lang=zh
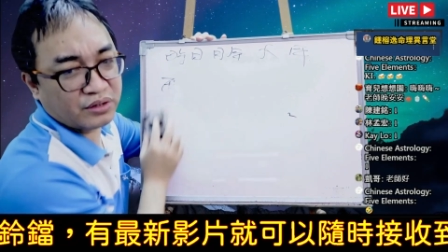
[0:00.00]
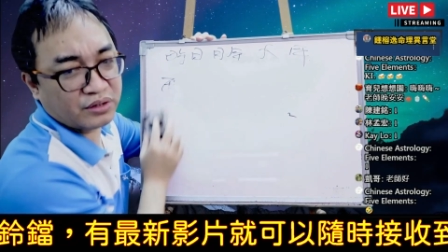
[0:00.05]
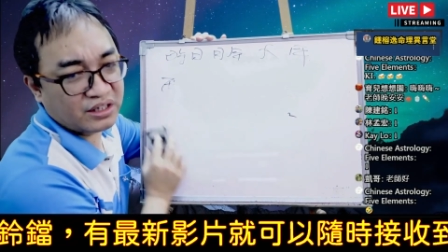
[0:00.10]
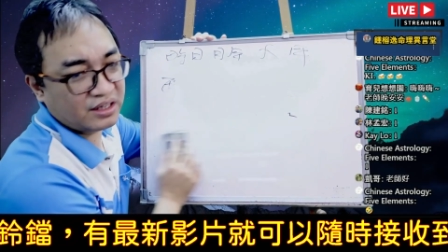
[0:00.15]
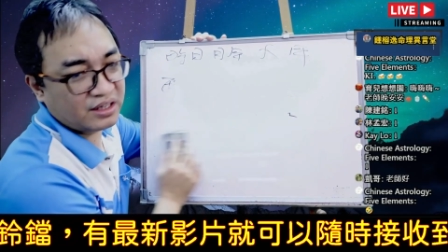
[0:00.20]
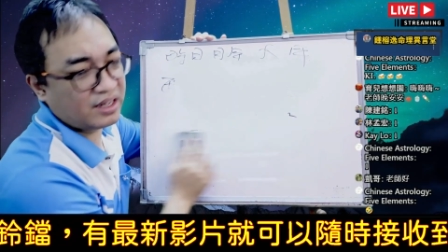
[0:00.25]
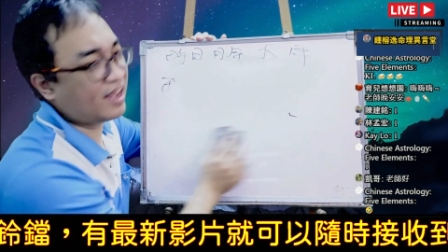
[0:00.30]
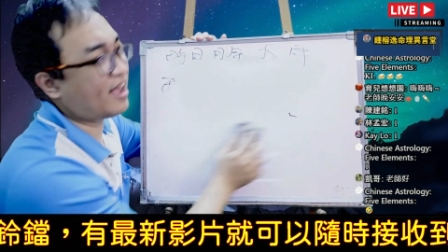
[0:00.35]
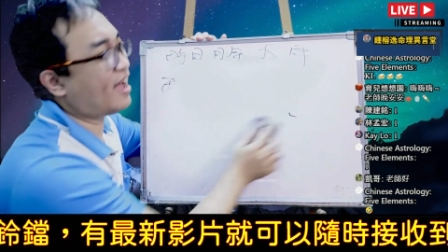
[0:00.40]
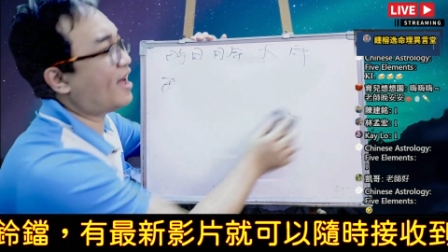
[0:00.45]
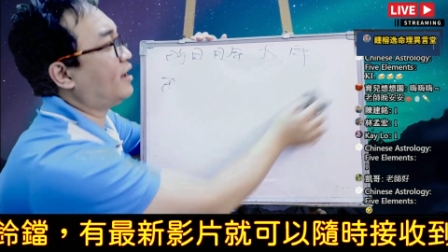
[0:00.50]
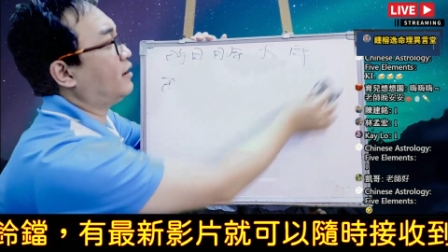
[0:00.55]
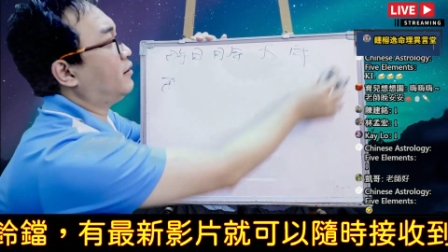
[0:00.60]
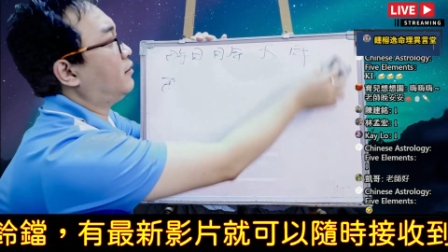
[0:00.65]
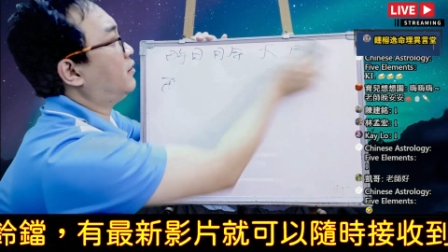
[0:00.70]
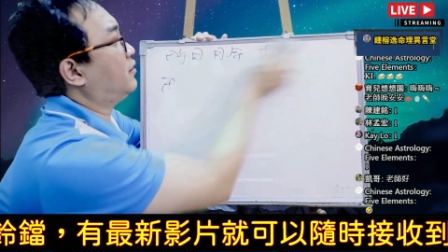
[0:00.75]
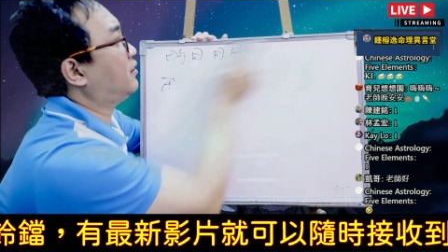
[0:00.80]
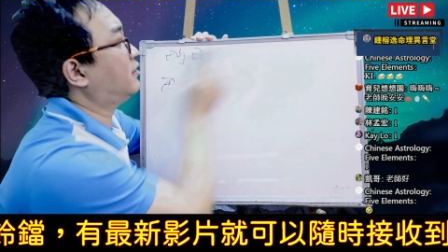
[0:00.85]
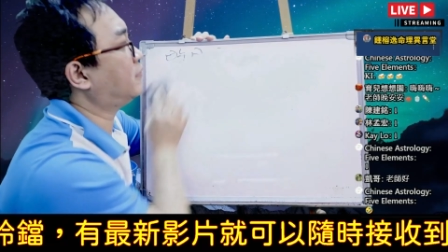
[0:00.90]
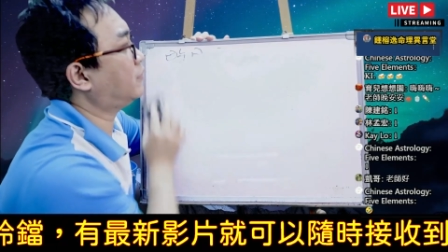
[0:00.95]
一样。
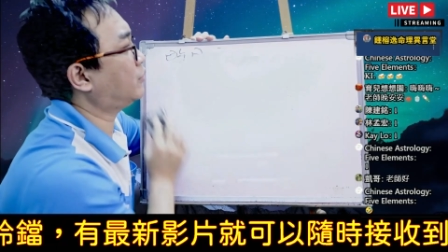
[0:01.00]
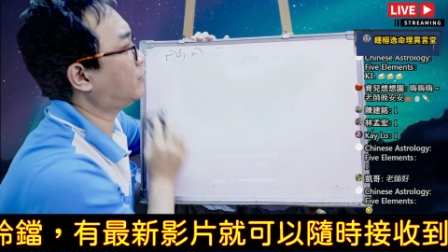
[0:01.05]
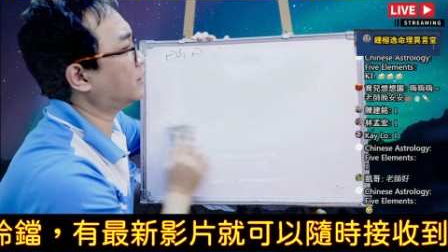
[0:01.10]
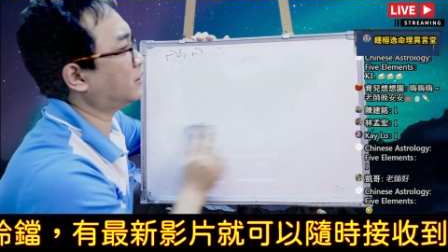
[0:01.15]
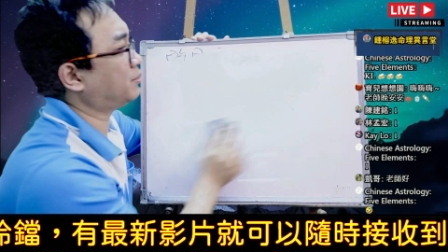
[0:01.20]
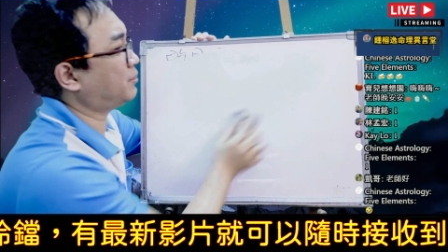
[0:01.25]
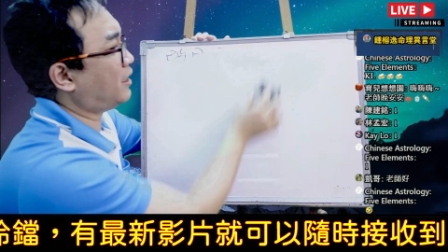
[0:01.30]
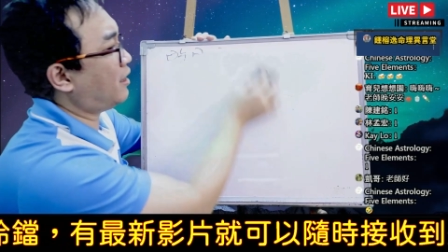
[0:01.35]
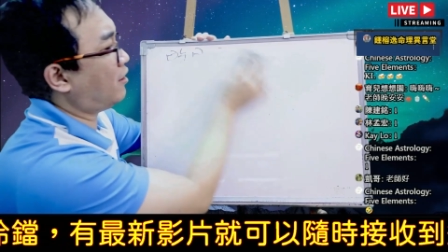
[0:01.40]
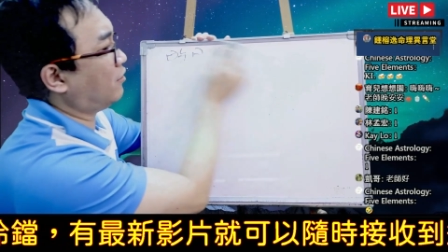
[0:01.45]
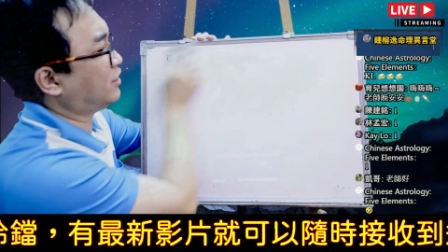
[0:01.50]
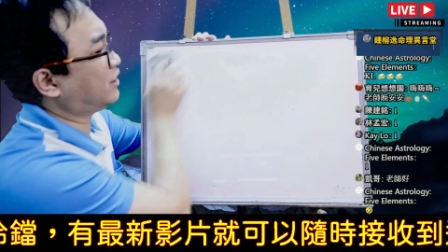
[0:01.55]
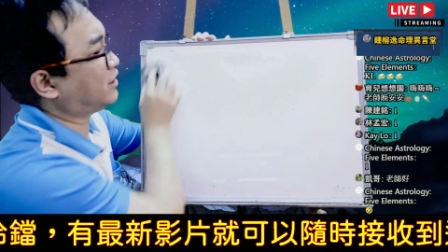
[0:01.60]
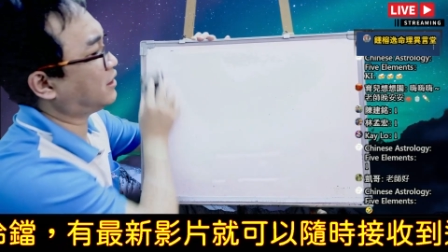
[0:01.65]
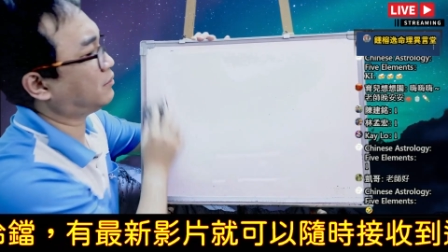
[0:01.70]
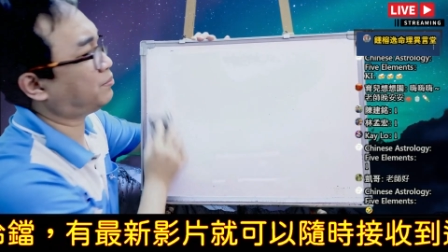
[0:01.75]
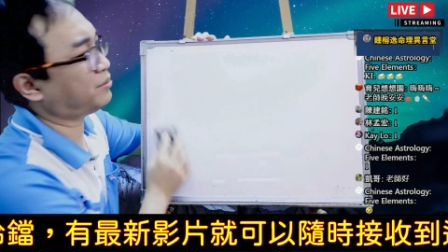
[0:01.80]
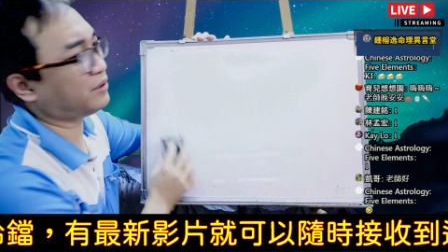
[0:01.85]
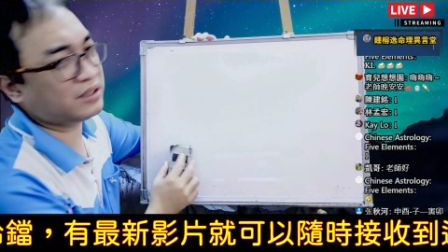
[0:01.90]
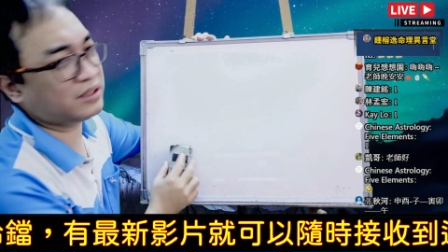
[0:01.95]
为什么老
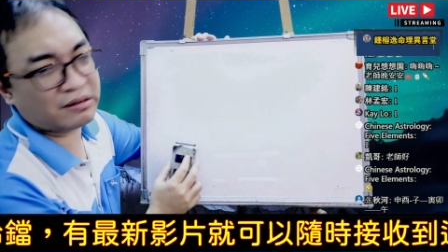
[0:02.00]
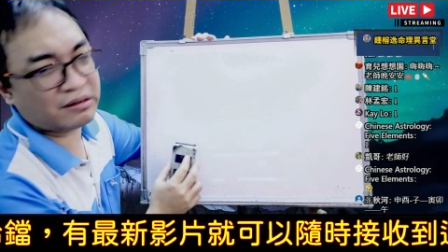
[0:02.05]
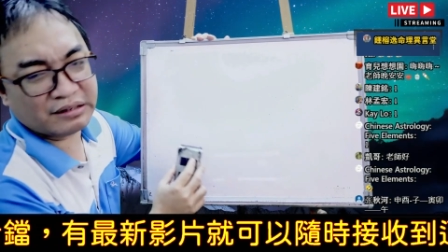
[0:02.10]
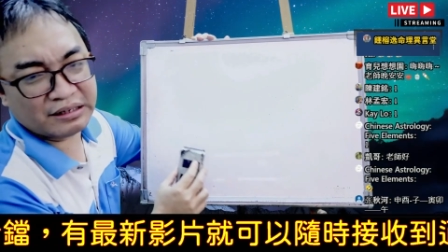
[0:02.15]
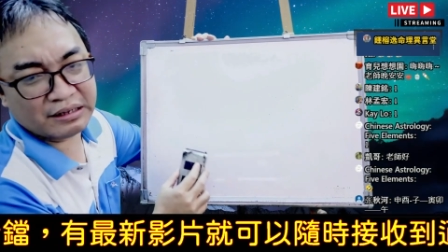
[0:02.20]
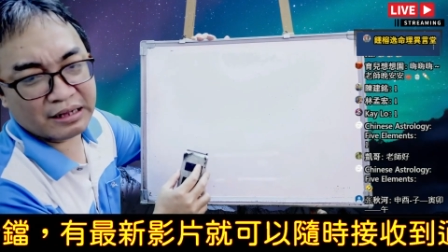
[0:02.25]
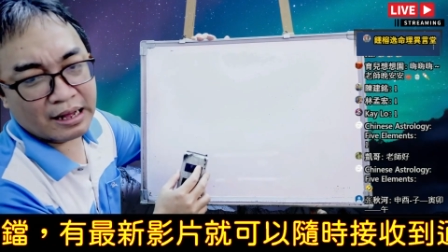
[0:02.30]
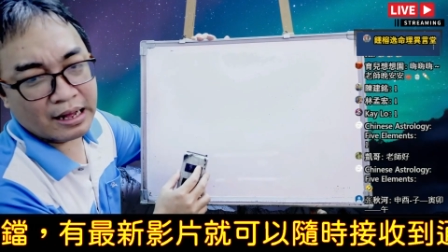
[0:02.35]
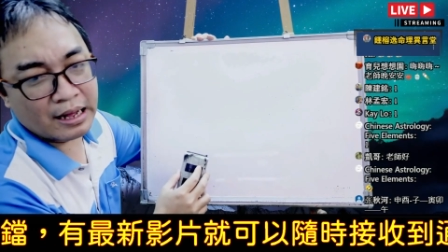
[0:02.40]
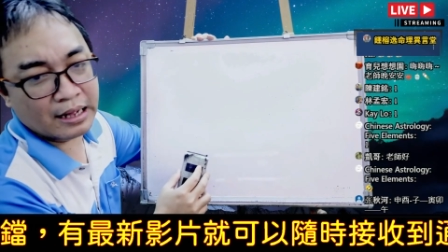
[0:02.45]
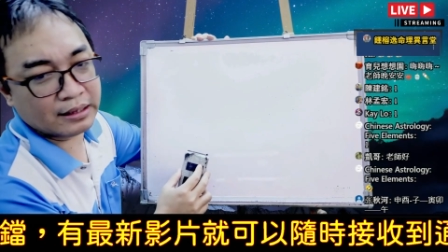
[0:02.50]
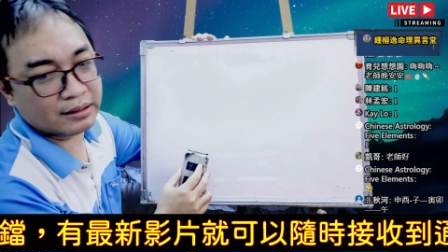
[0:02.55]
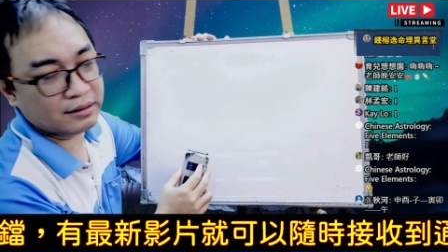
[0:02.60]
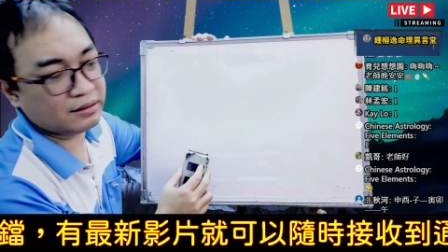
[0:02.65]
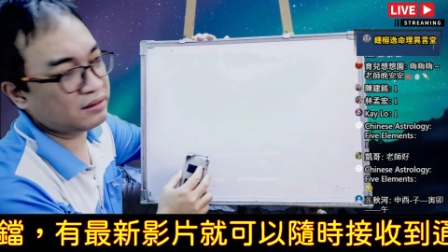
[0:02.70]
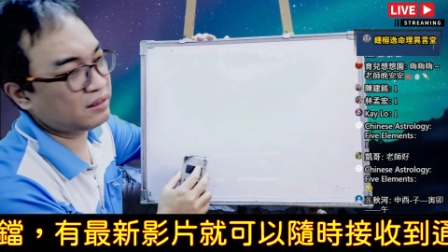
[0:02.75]
师比较厉害？